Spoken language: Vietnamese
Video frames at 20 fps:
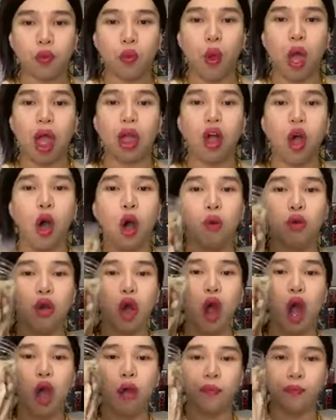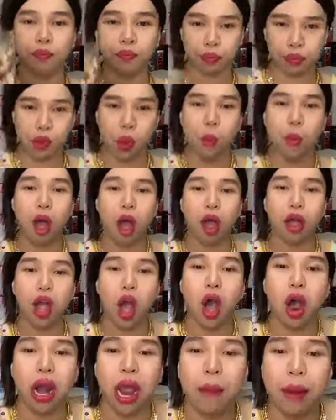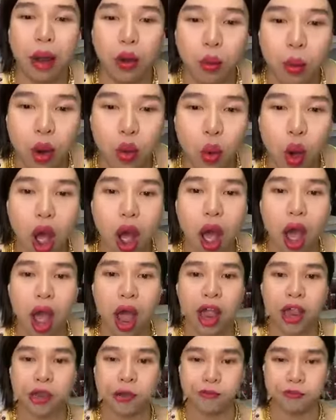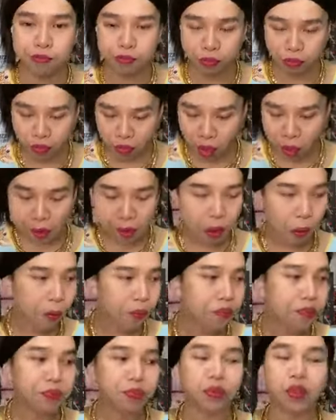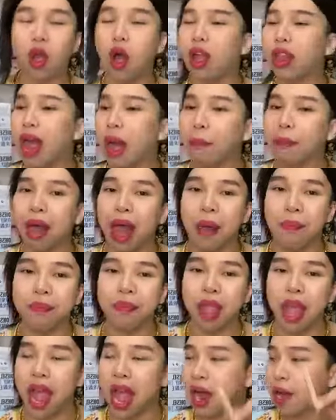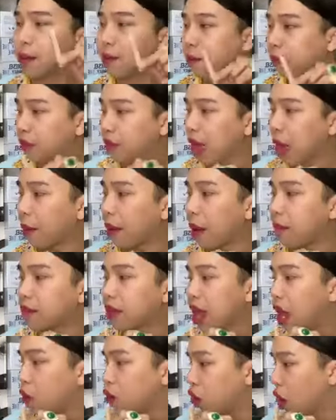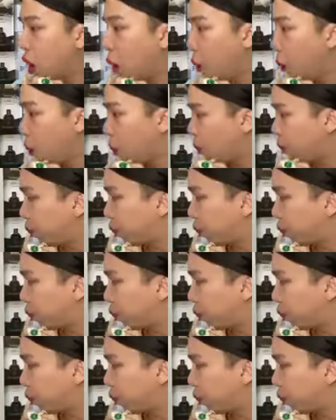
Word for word: khoai ngon ngon đúng rồi ngon lắm anh minh quân ơi có thập cẩm nha thập cẩm sáu chục